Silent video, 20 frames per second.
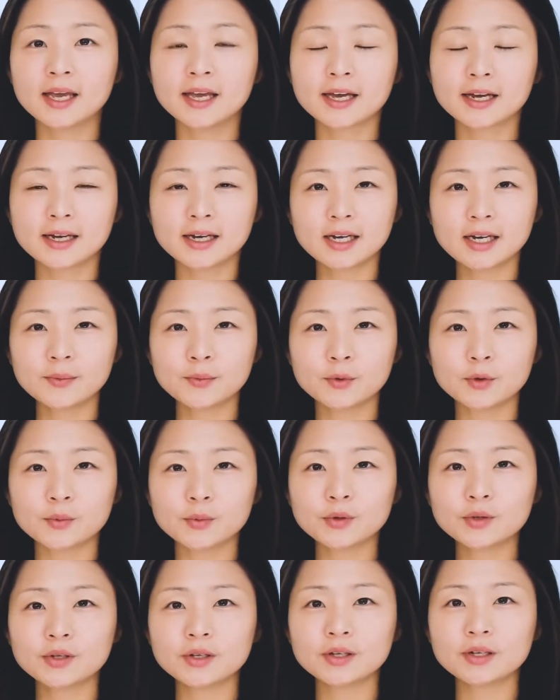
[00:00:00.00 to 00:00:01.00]
그
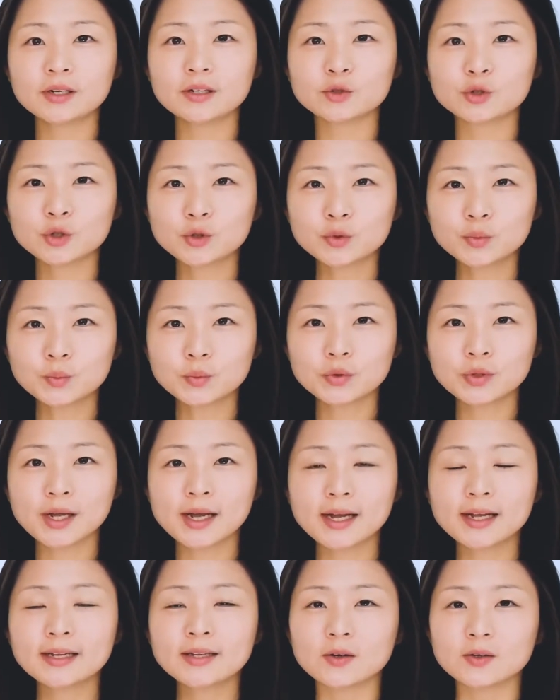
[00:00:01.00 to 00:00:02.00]
부분을
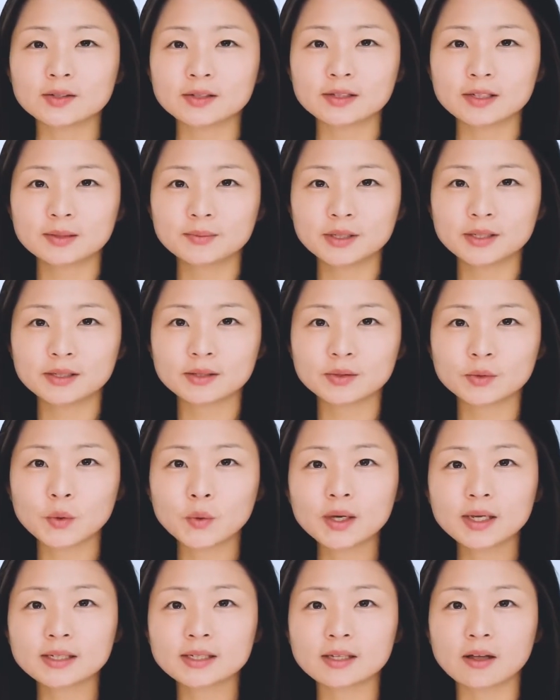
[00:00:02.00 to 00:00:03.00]
충분한 연습을
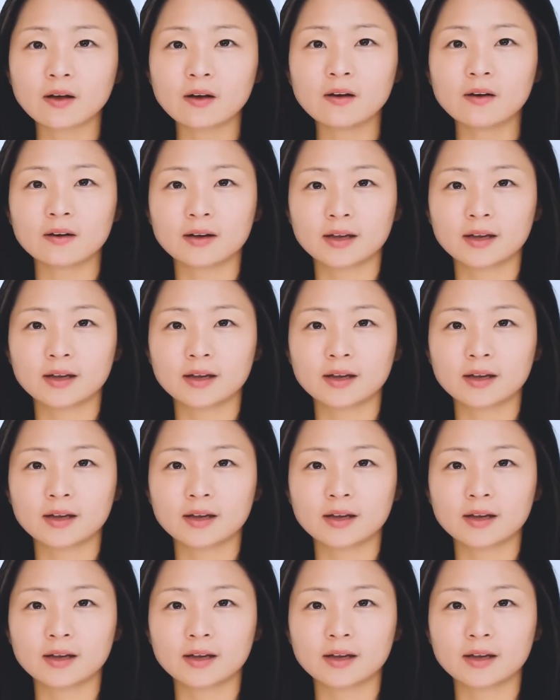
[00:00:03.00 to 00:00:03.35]
통해서